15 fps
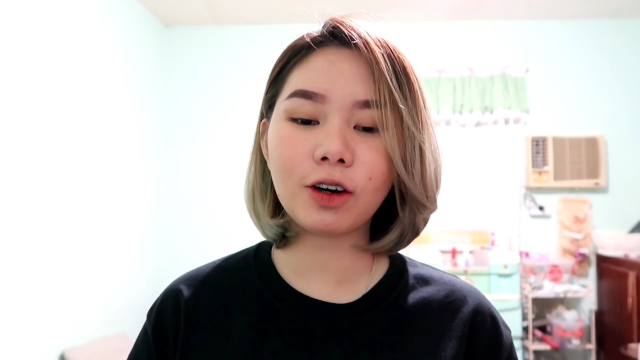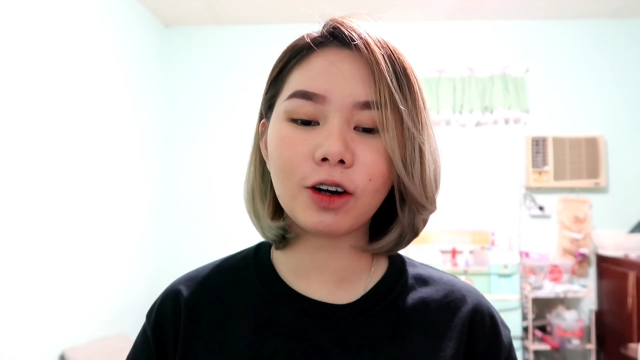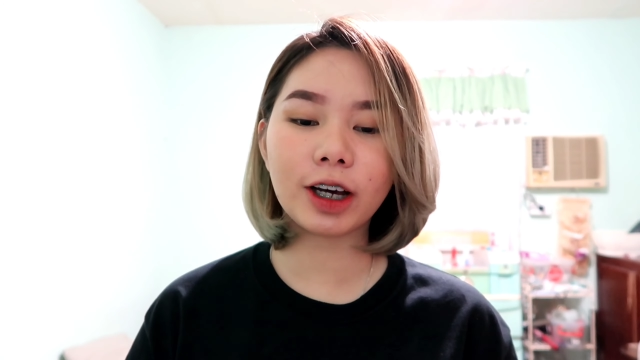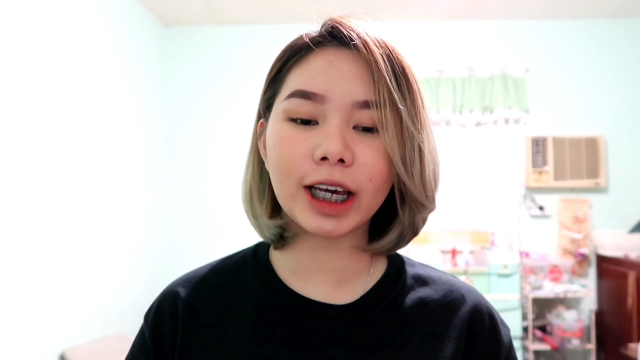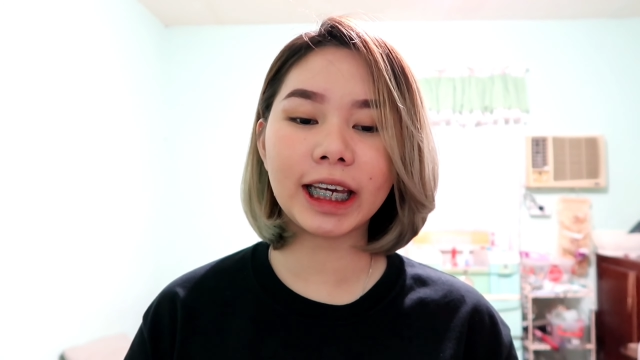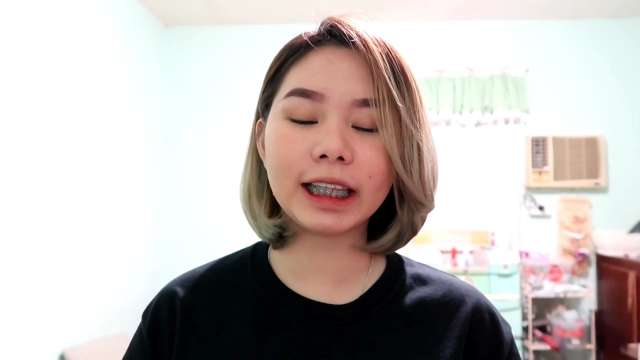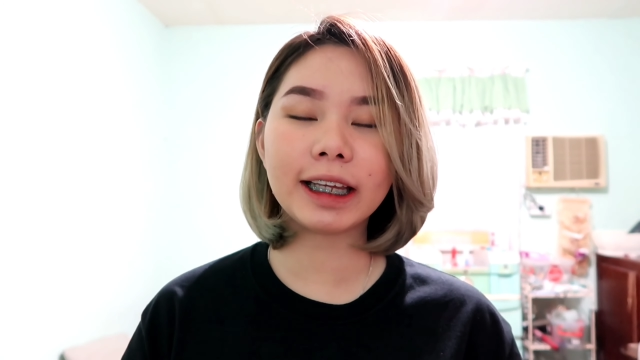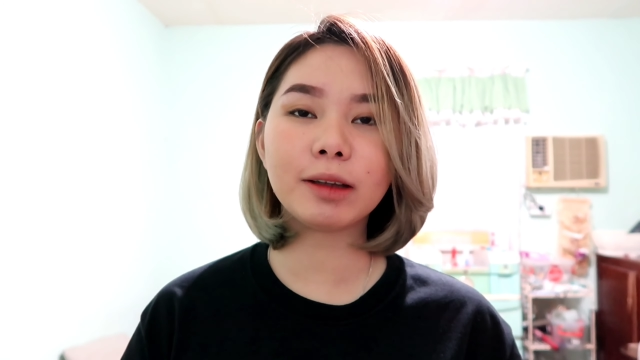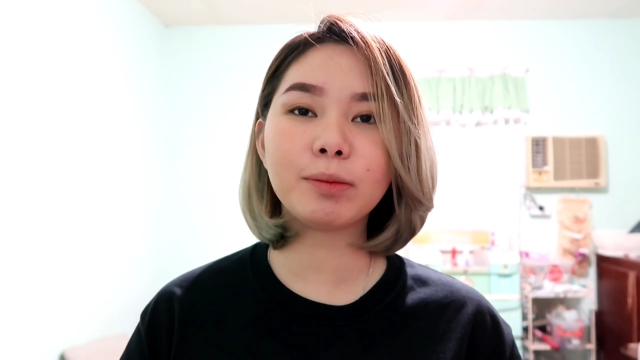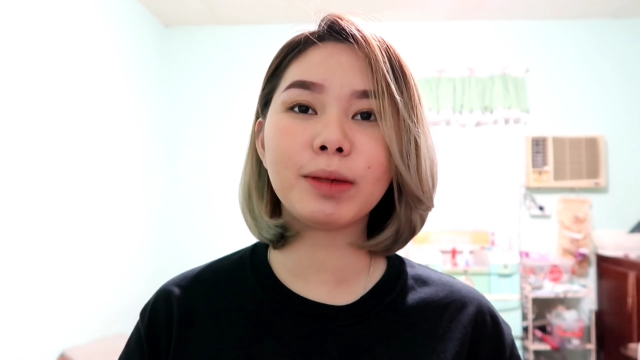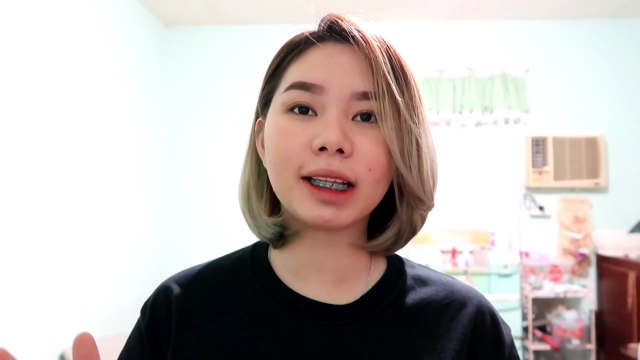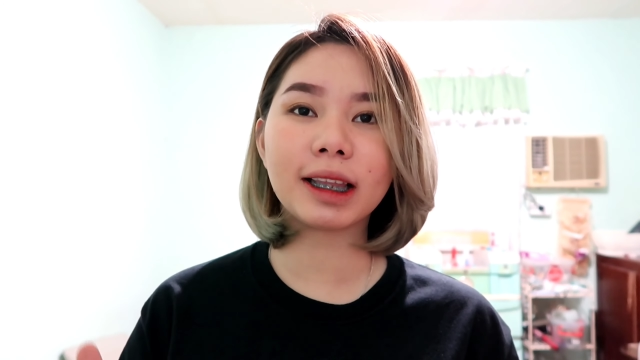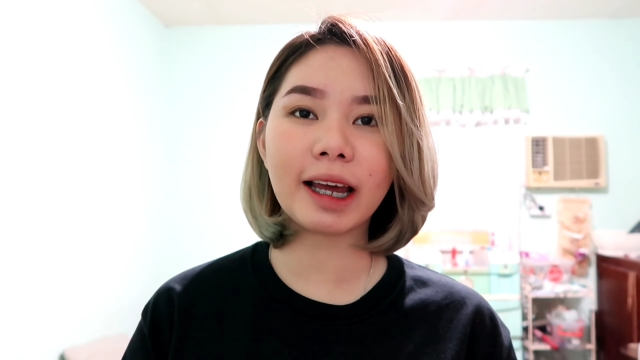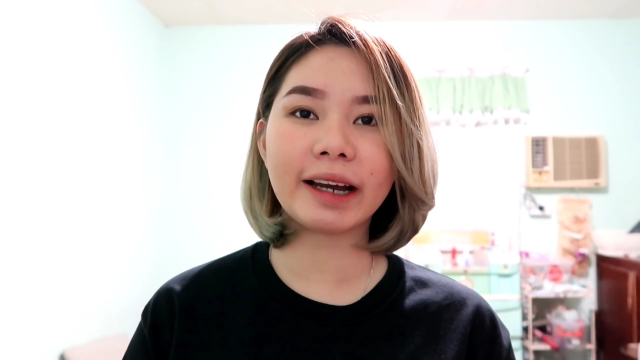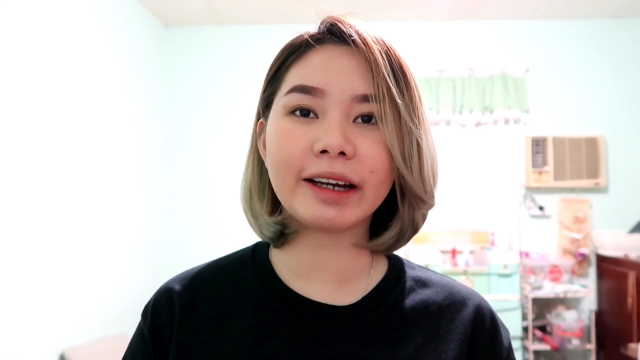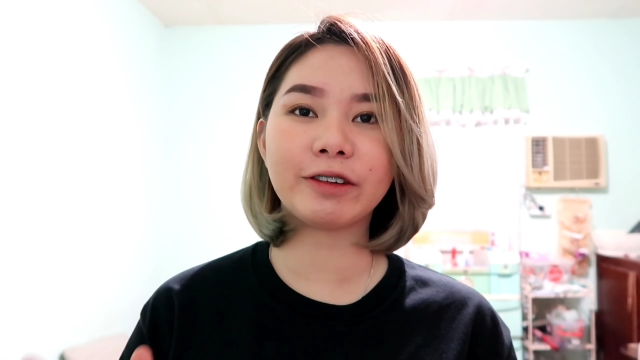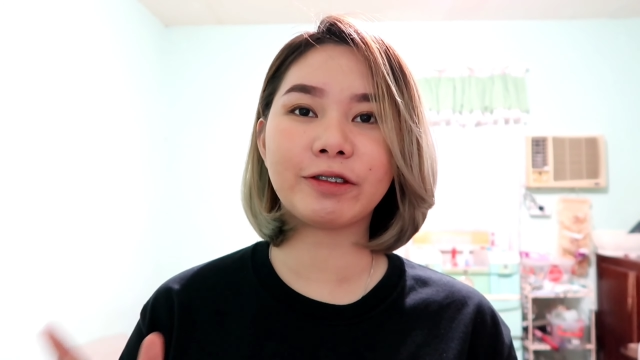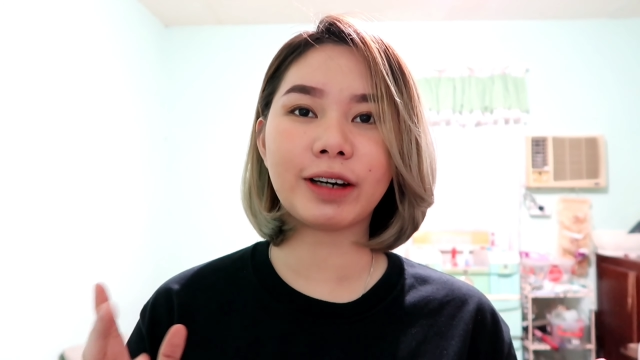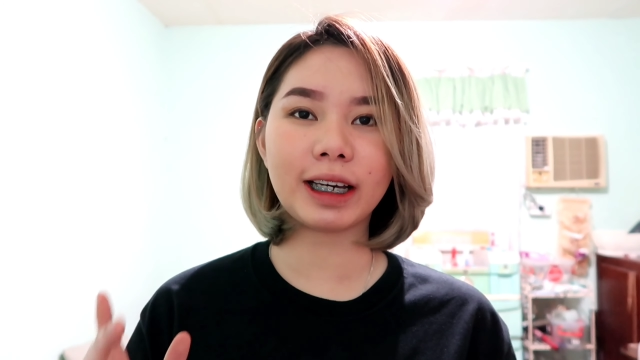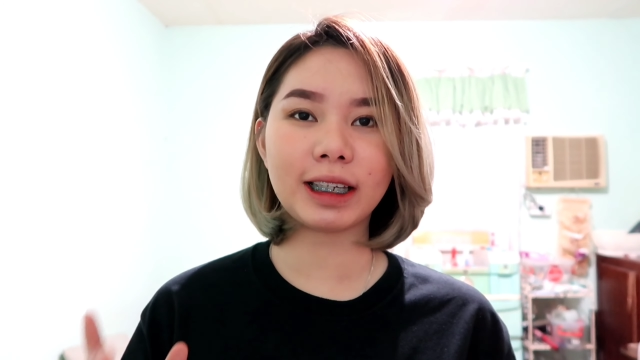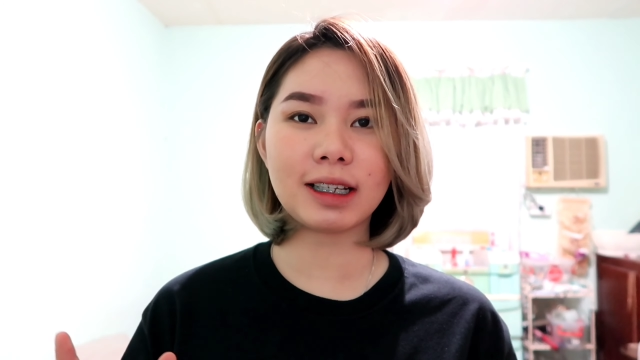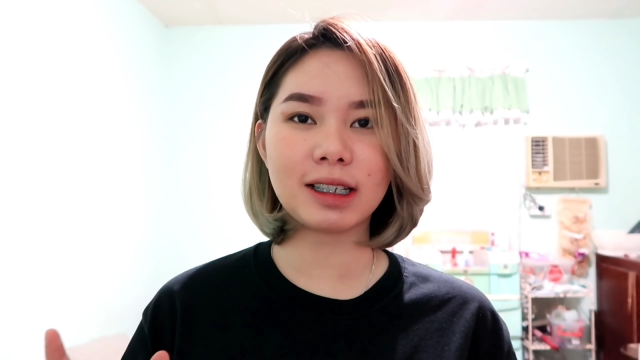Okay, let me
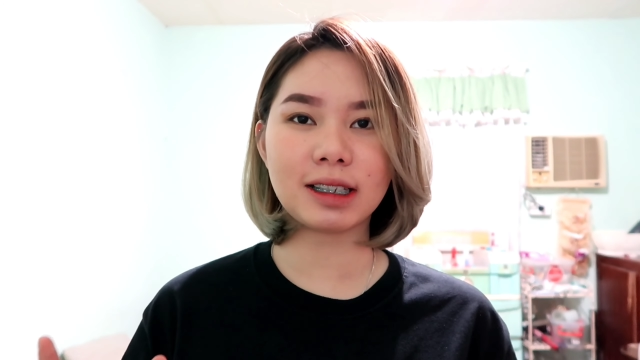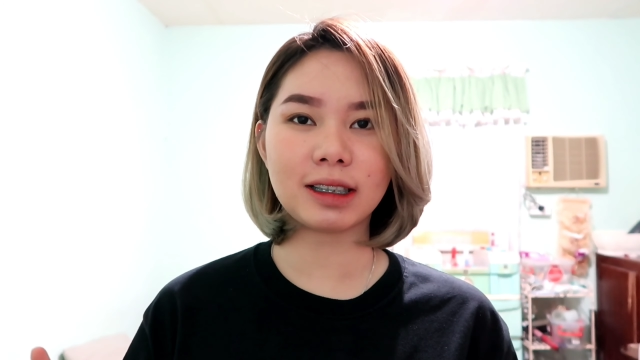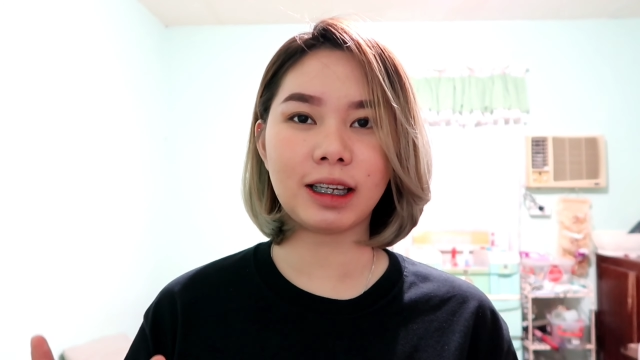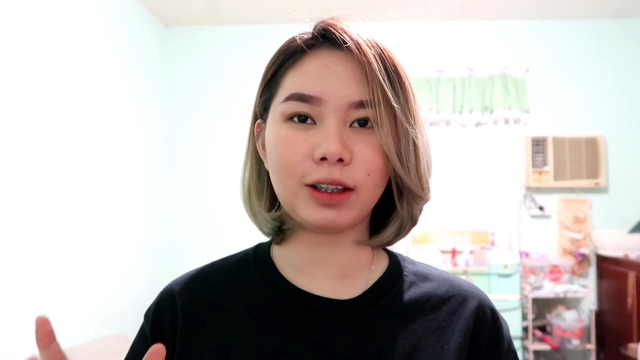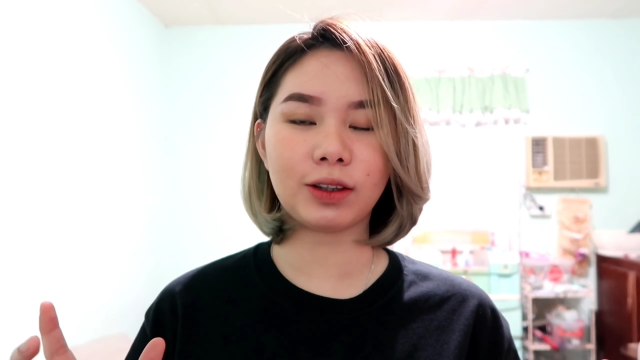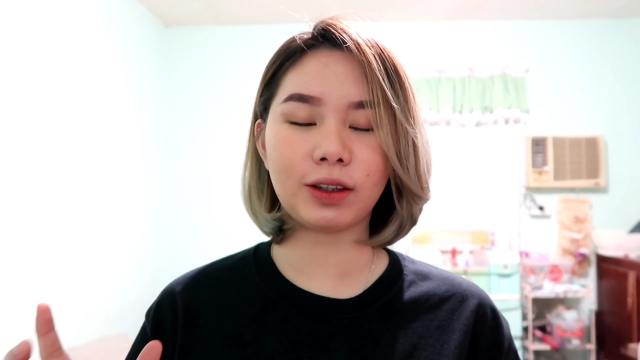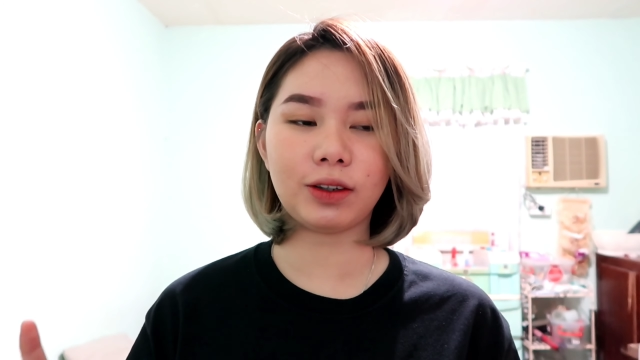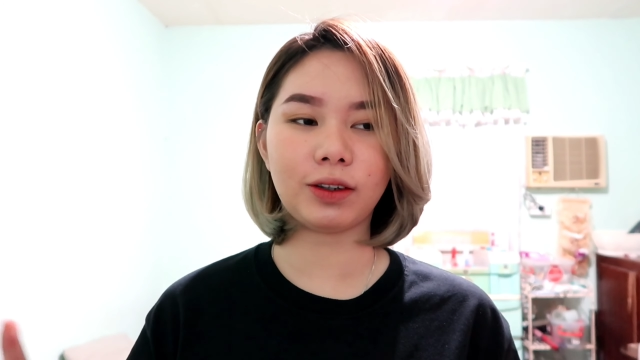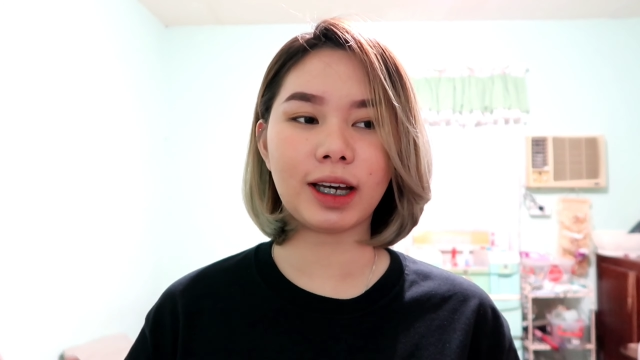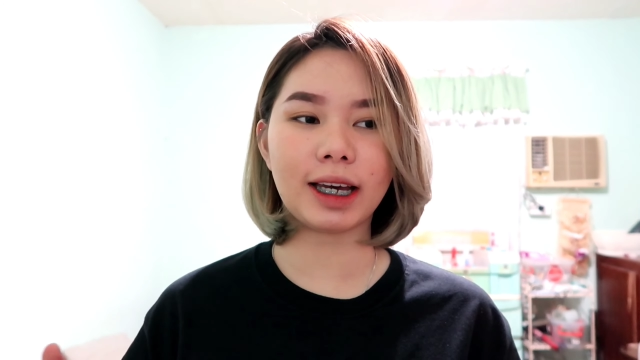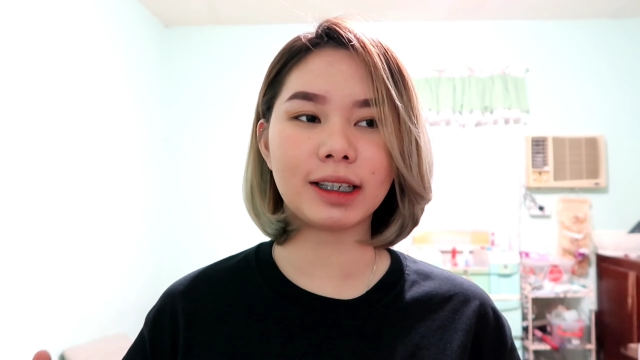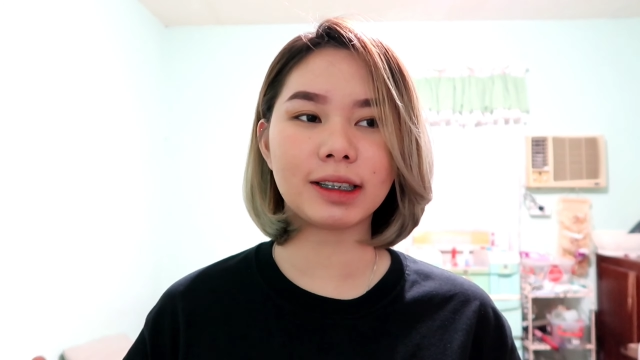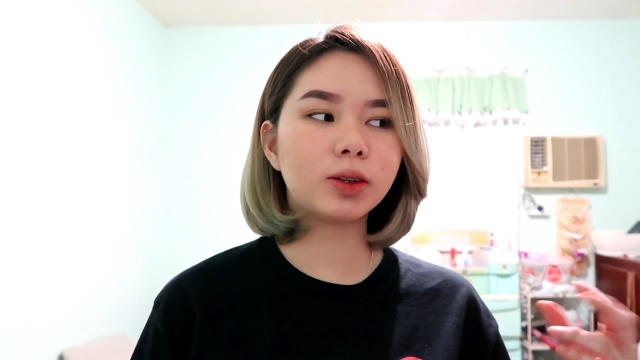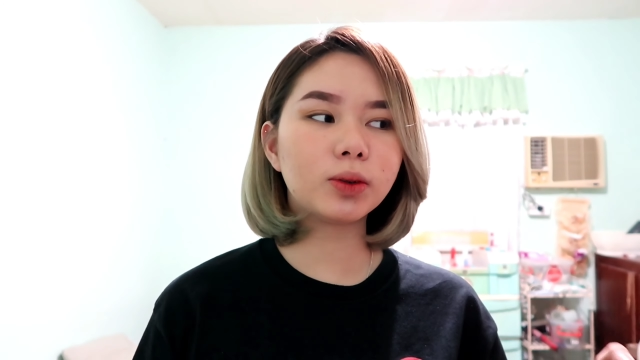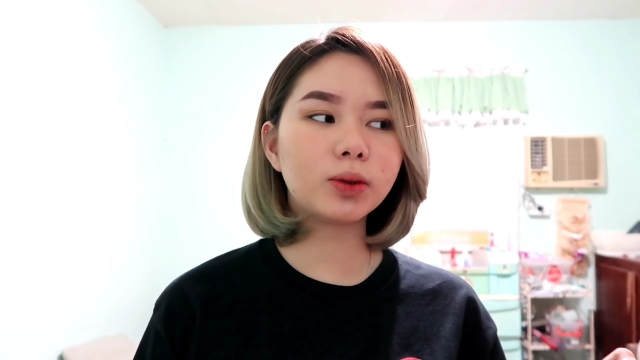clarify this thing to you guys.